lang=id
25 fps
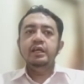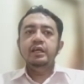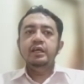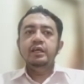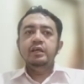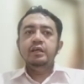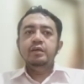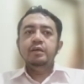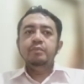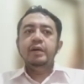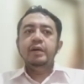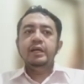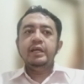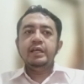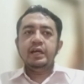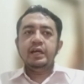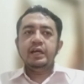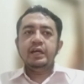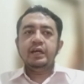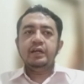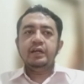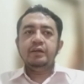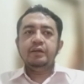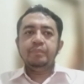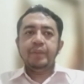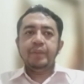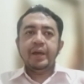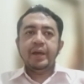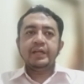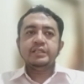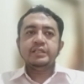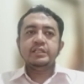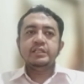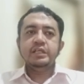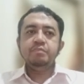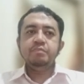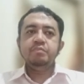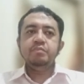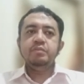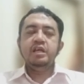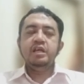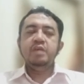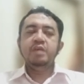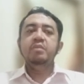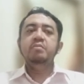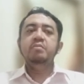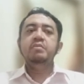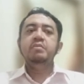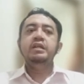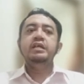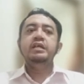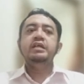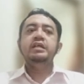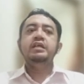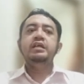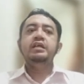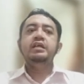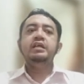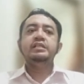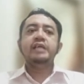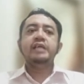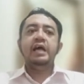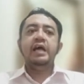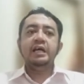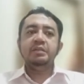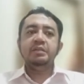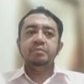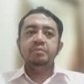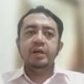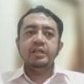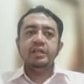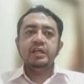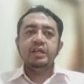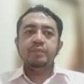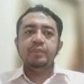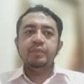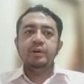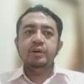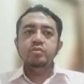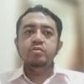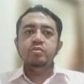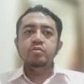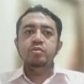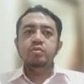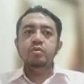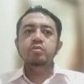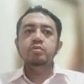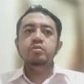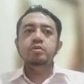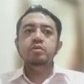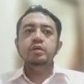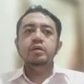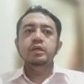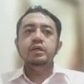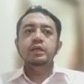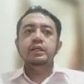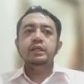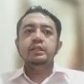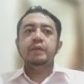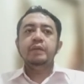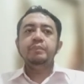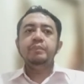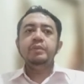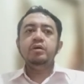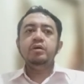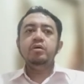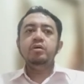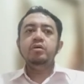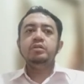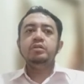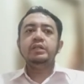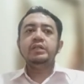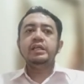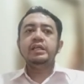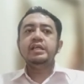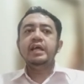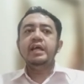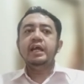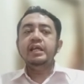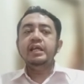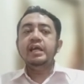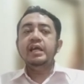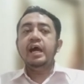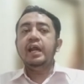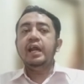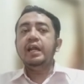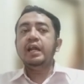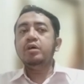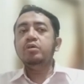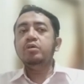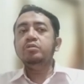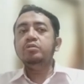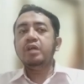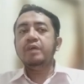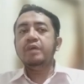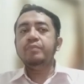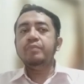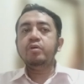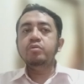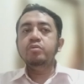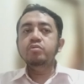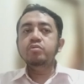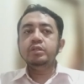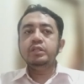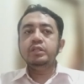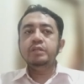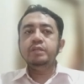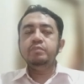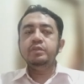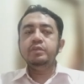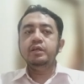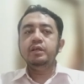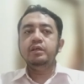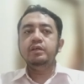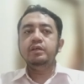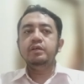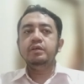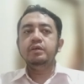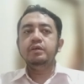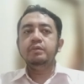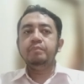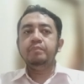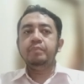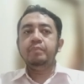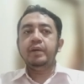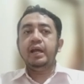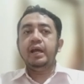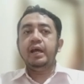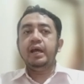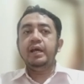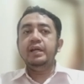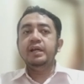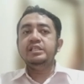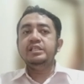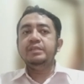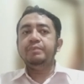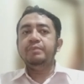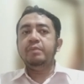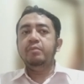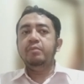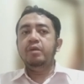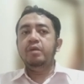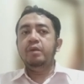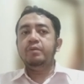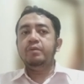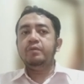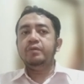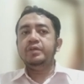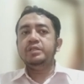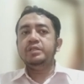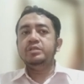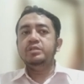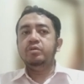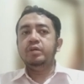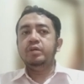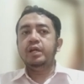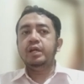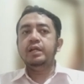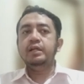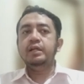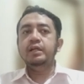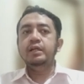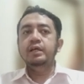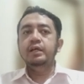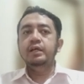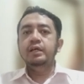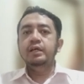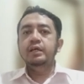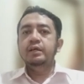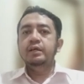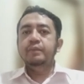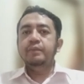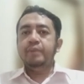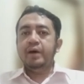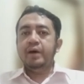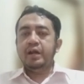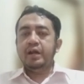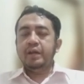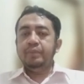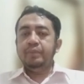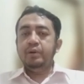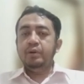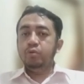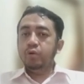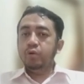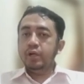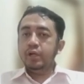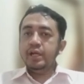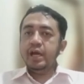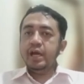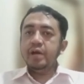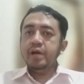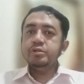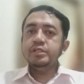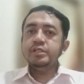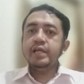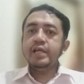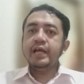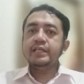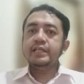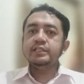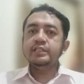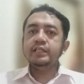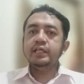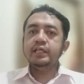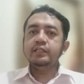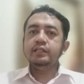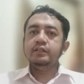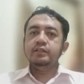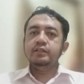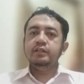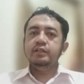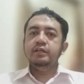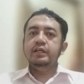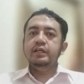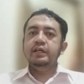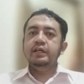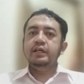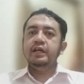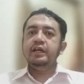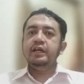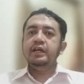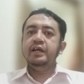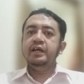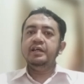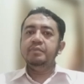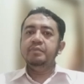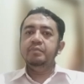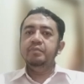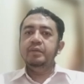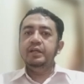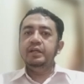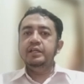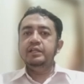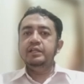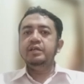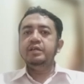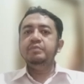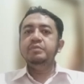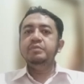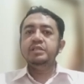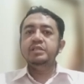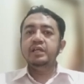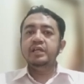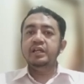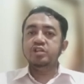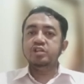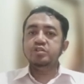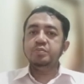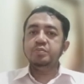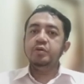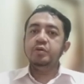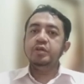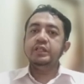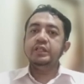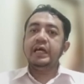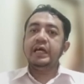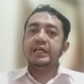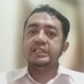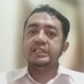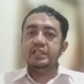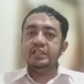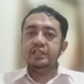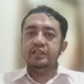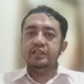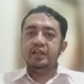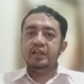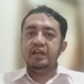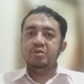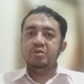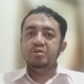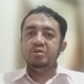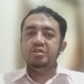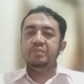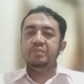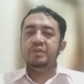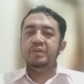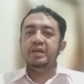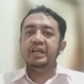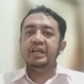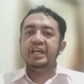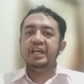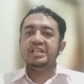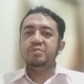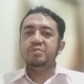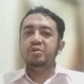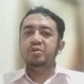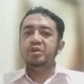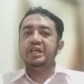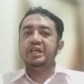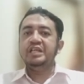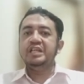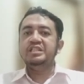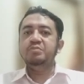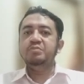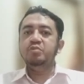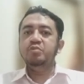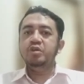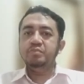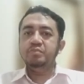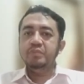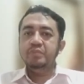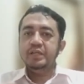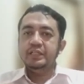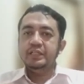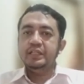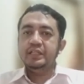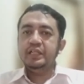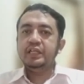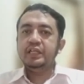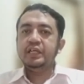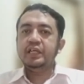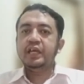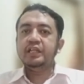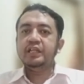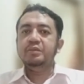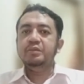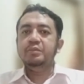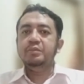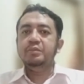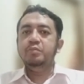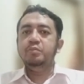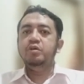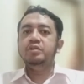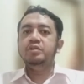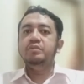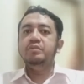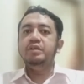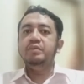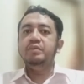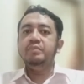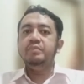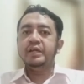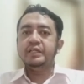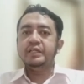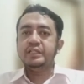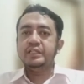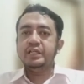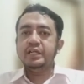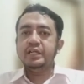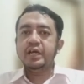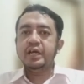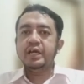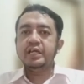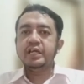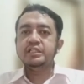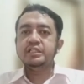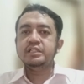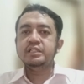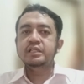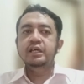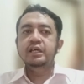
bayangkan Persib yang memiliki sangat banyak pendukung, tapi kok terjadi hal-hal kontraproduktif ya. ya. Padahal di sepak bola profesional, para pendukung ini harusnya aset dengan daya belinya bisa dieksploitasi, tanda kutip ya, eksploitasi buat beli tiket, buat beli merchandise,